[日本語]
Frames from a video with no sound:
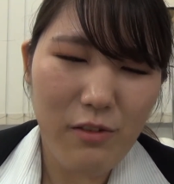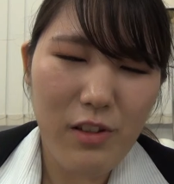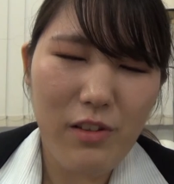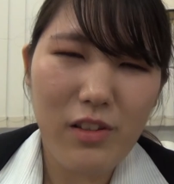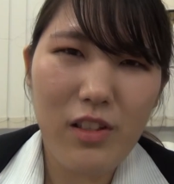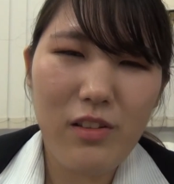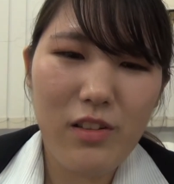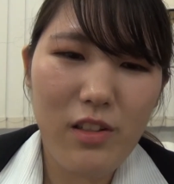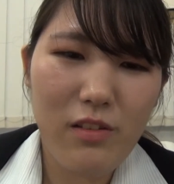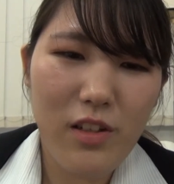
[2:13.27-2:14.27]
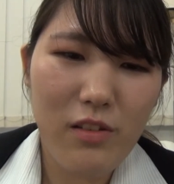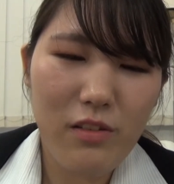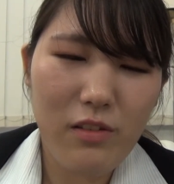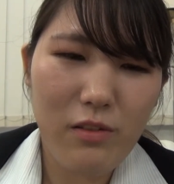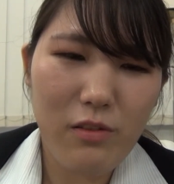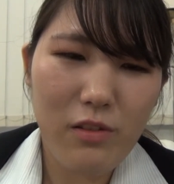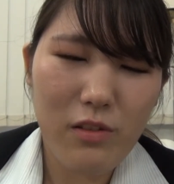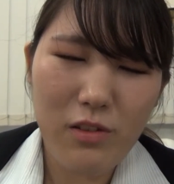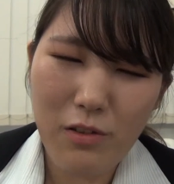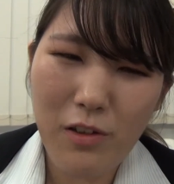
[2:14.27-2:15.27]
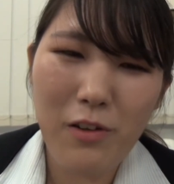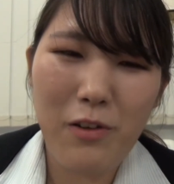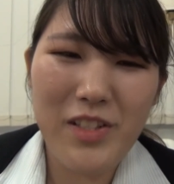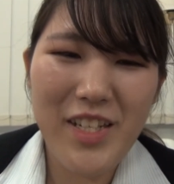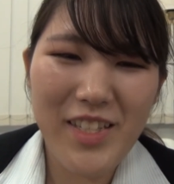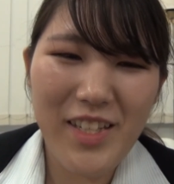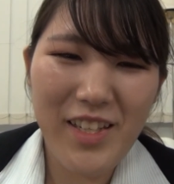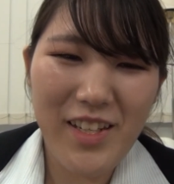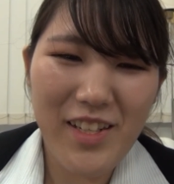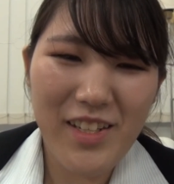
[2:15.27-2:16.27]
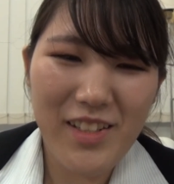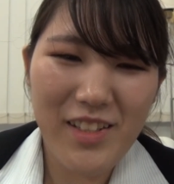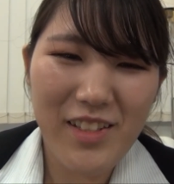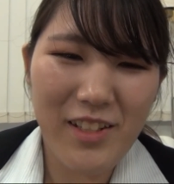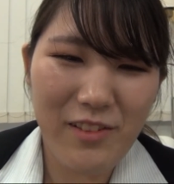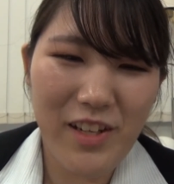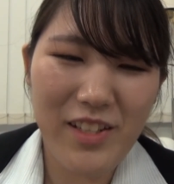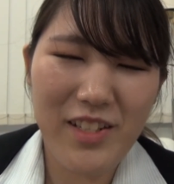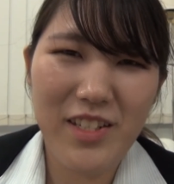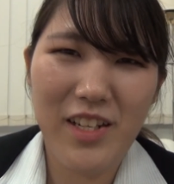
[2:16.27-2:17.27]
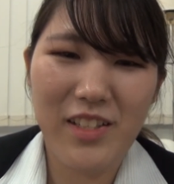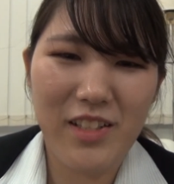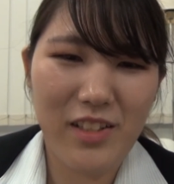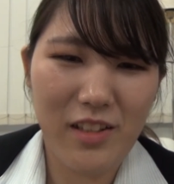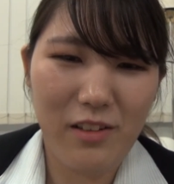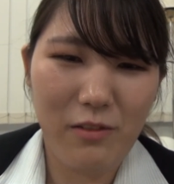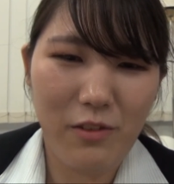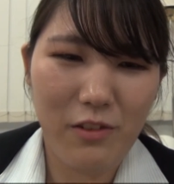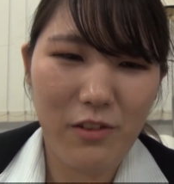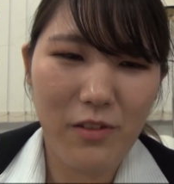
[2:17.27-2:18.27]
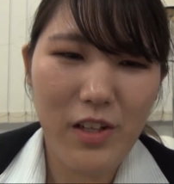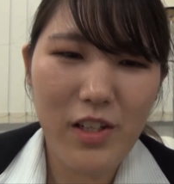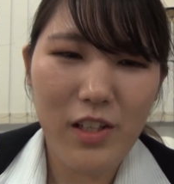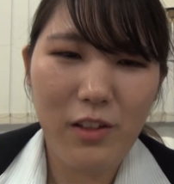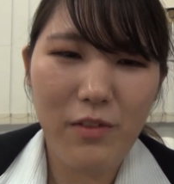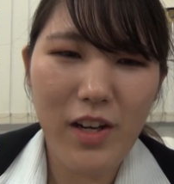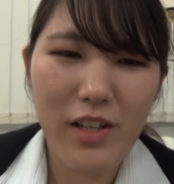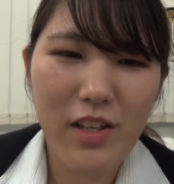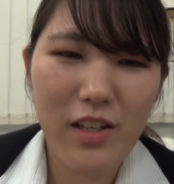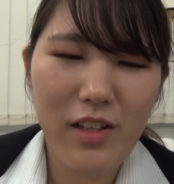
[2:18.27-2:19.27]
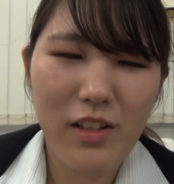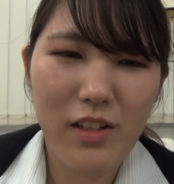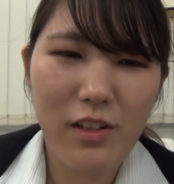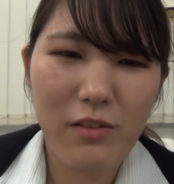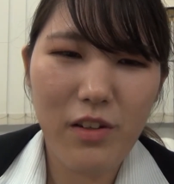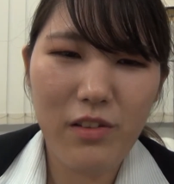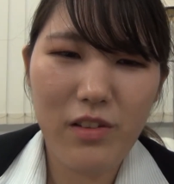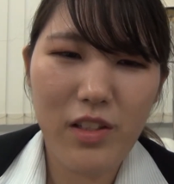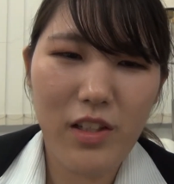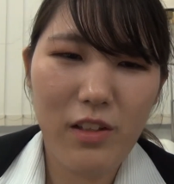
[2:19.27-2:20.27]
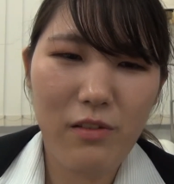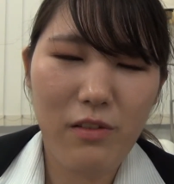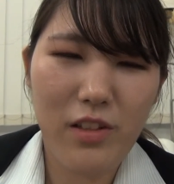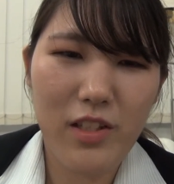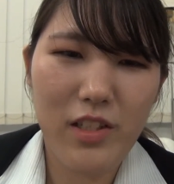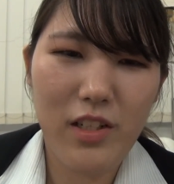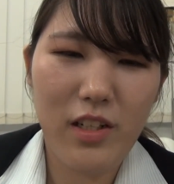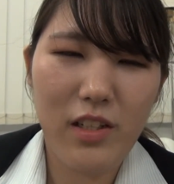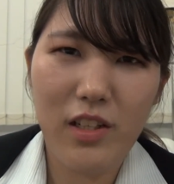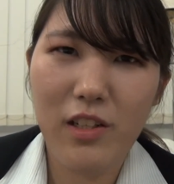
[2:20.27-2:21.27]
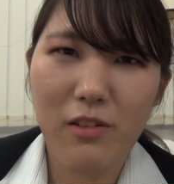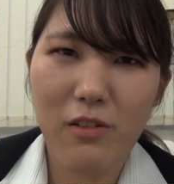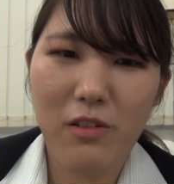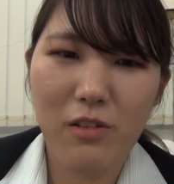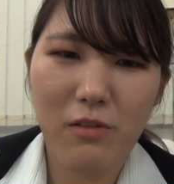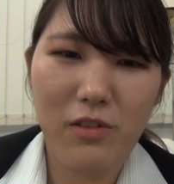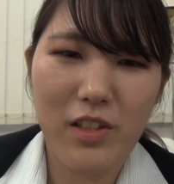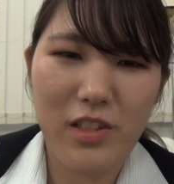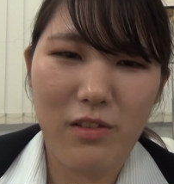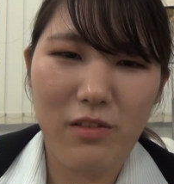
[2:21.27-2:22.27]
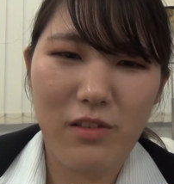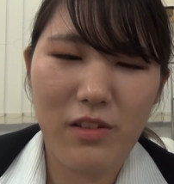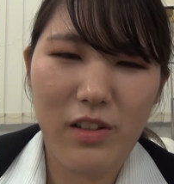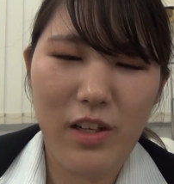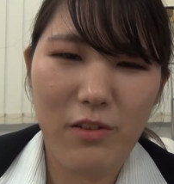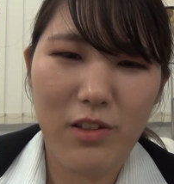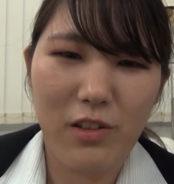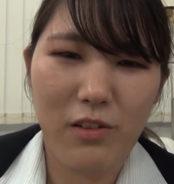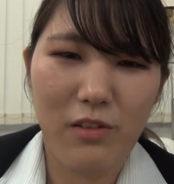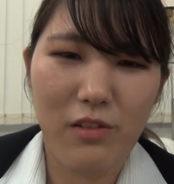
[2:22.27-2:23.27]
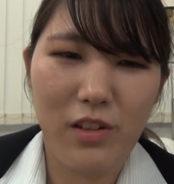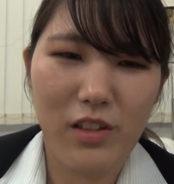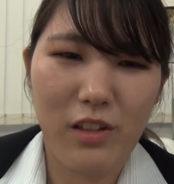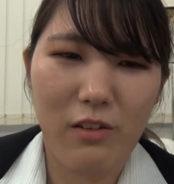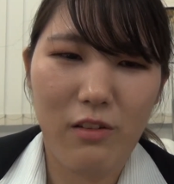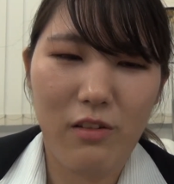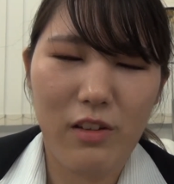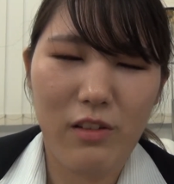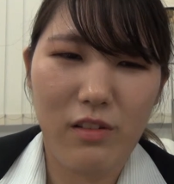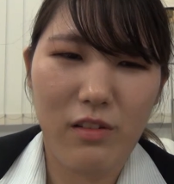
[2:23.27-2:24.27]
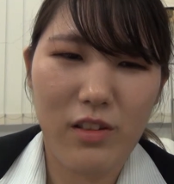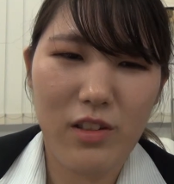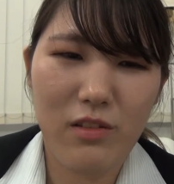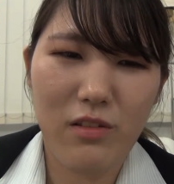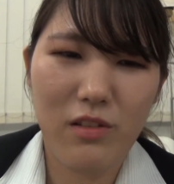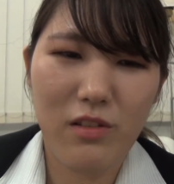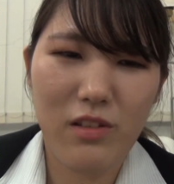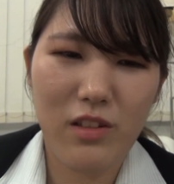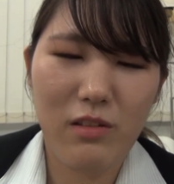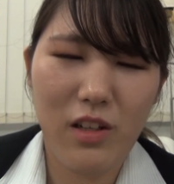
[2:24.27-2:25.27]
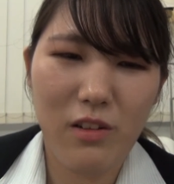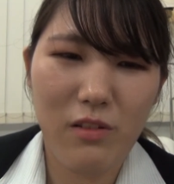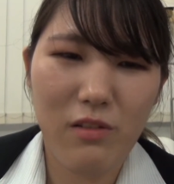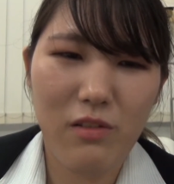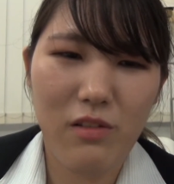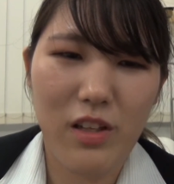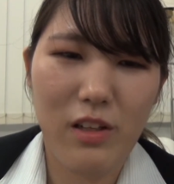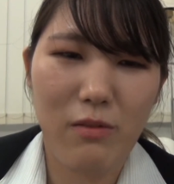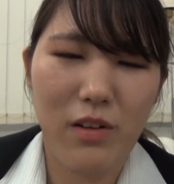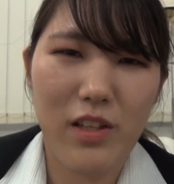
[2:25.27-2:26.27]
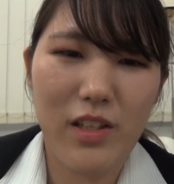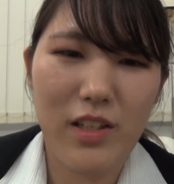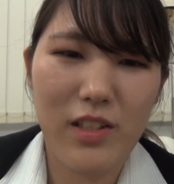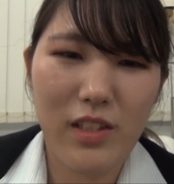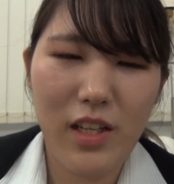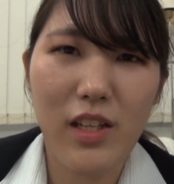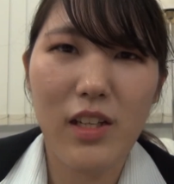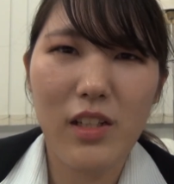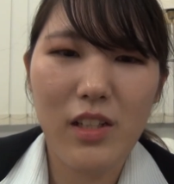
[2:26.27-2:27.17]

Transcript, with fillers: これ私のあのすごく個人的なあの話なんですけれども、前にアルバイト先の同じ多肉友達のあの主婦の方をあの私の自宅の方にお招きして、